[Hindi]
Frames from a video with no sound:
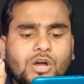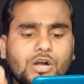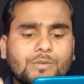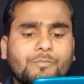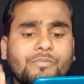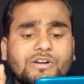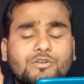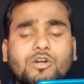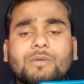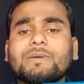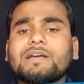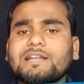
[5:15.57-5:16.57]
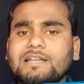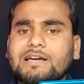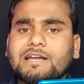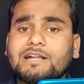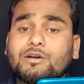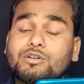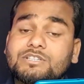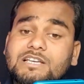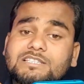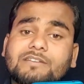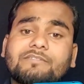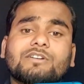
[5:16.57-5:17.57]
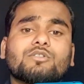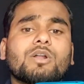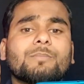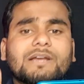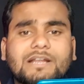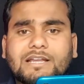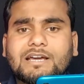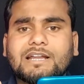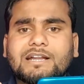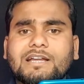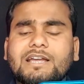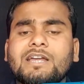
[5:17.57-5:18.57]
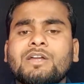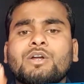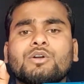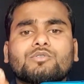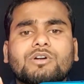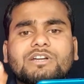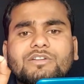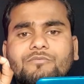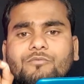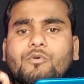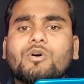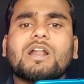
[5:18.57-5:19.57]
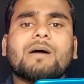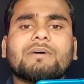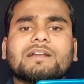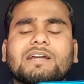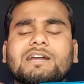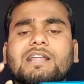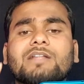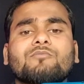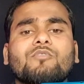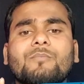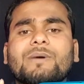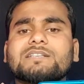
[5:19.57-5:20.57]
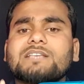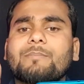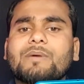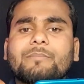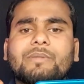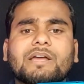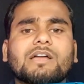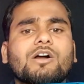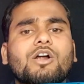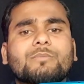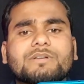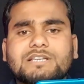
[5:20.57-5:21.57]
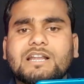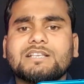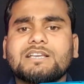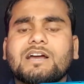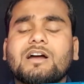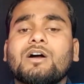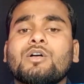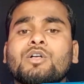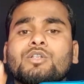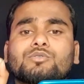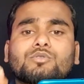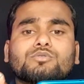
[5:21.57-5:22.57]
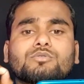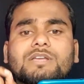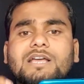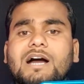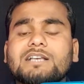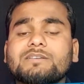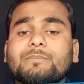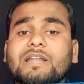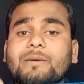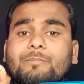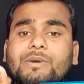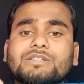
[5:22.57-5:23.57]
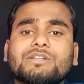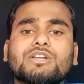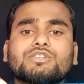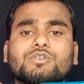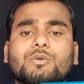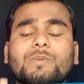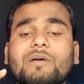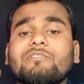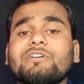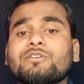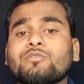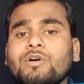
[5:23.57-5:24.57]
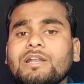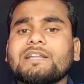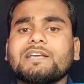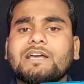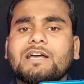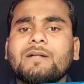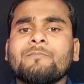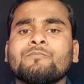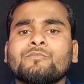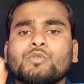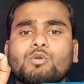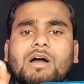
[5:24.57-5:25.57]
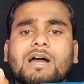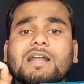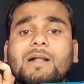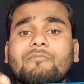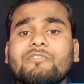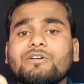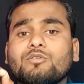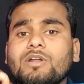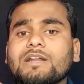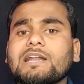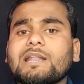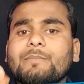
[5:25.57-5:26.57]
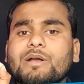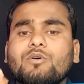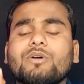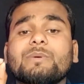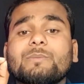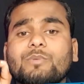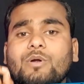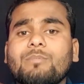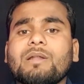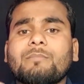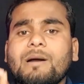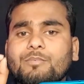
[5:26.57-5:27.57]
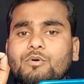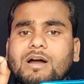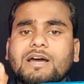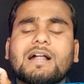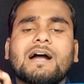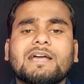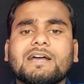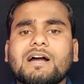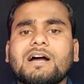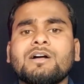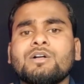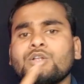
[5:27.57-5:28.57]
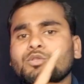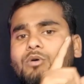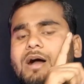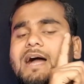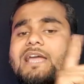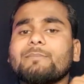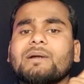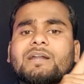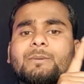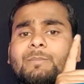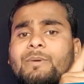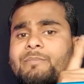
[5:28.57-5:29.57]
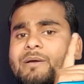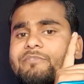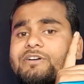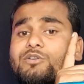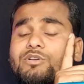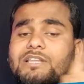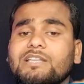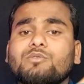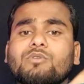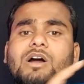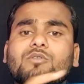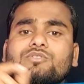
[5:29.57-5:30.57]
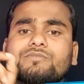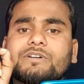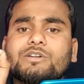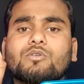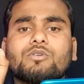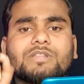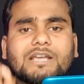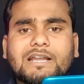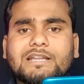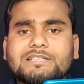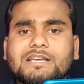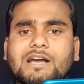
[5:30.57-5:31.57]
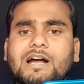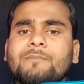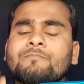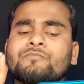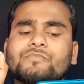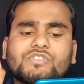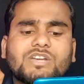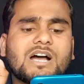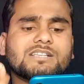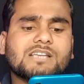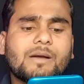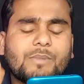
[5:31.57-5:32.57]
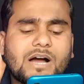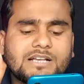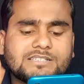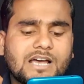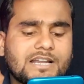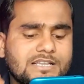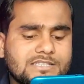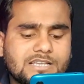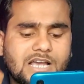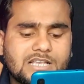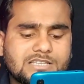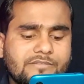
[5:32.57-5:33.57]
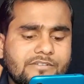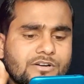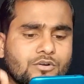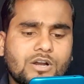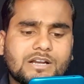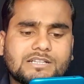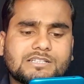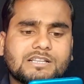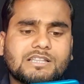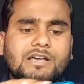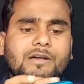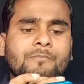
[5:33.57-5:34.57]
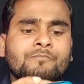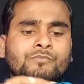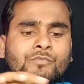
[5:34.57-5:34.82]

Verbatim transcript: और विड्रॉल पे क्लिक करेंगे और जैसे विड्रॉल पे क्लिक करेंगे 24 फोर आवर के अंदर वो पैसा आपके बैंक अकाउंट में चला जाएगा दोस्तों यहाँ से मैंने पंद्रह सौ रुपया विड्रॉल लिए हैं तो अगर आप विड्रॉल करने में कोई भी प्रॉब्लम आपको अगर आएगा तो आई बटन पे मैं वीडियो दे दूंगा उस वीडियो को देख लीजिएगा जहाँ से आप आसानी से यहाँ से विड्रॉल कर सकते हैं